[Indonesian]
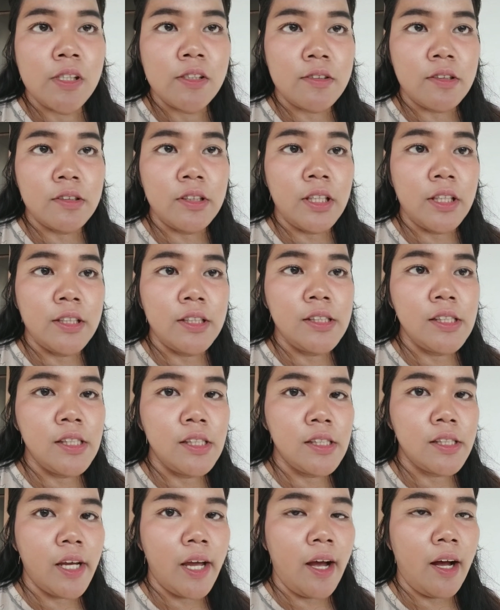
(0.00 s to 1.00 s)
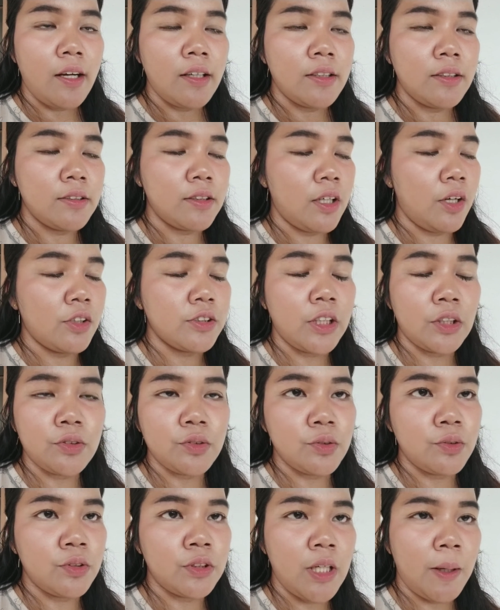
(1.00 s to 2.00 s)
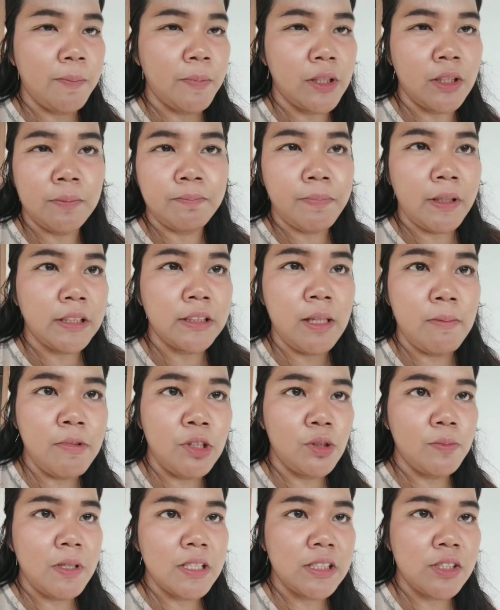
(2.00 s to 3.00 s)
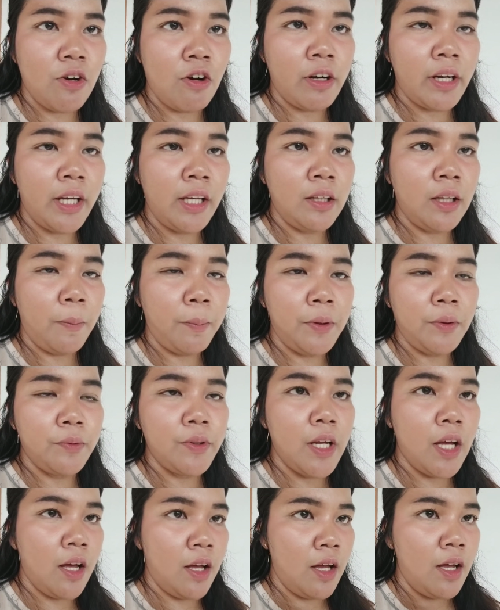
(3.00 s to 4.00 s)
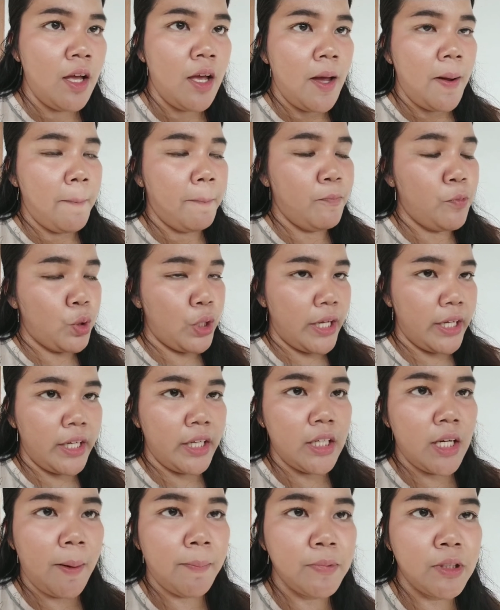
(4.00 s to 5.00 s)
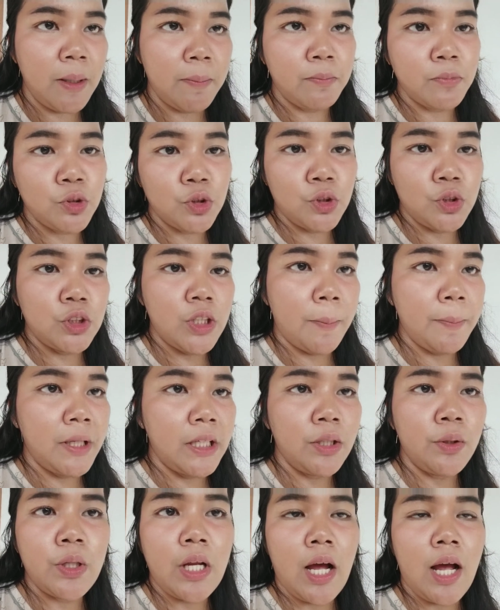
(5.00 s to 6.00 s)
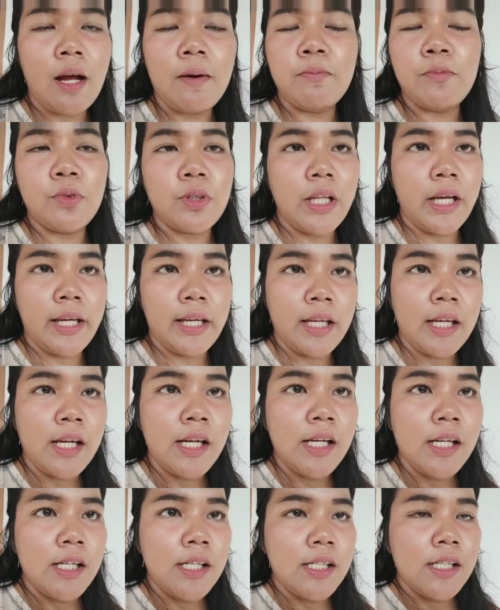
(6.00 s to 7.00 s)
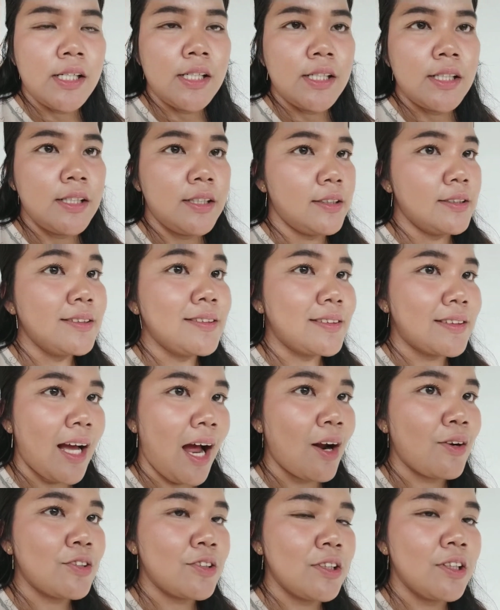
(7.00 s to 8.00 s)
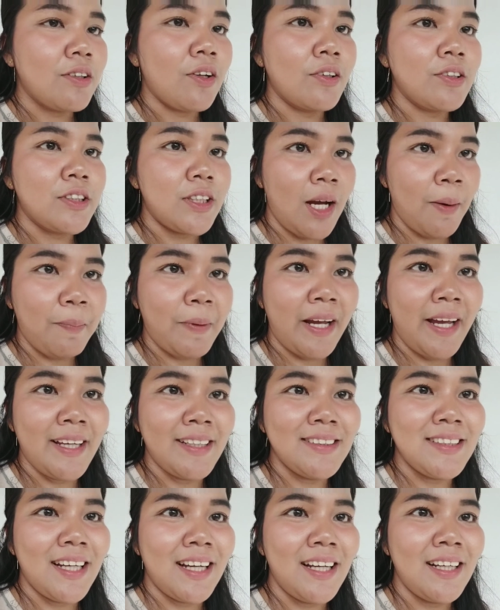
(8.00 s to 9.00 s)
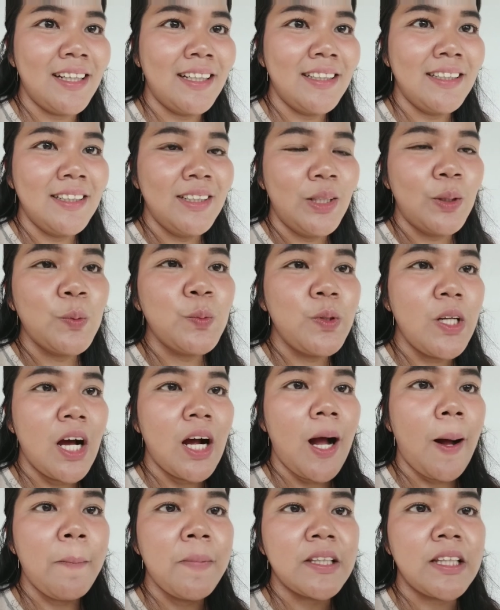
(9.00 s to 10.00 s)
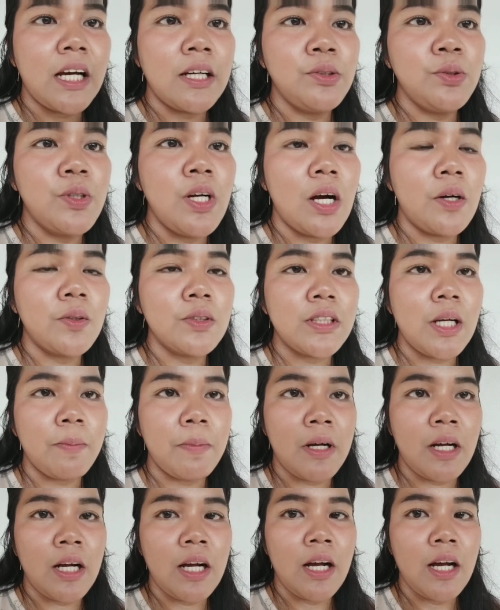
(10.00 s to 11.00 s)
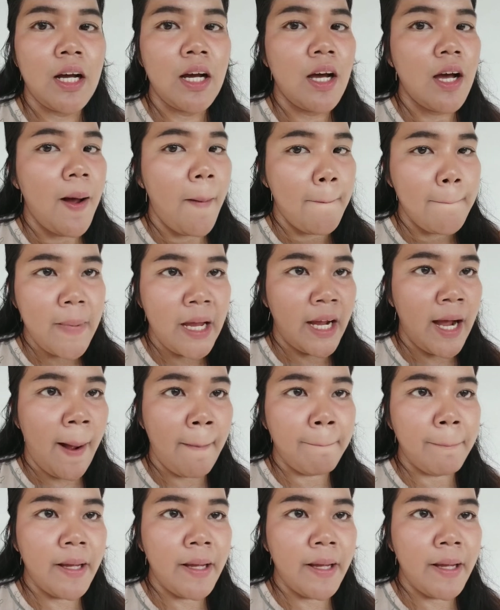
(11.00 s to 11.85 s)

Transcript: soalnya ini kayak kalau satu jam ke 4 jam itu masih oke okay, tapi udah mulai ke enam jam tujuh jam ini udah mulai harus di touch up kayaknya udah nggak betah juga aku sama make up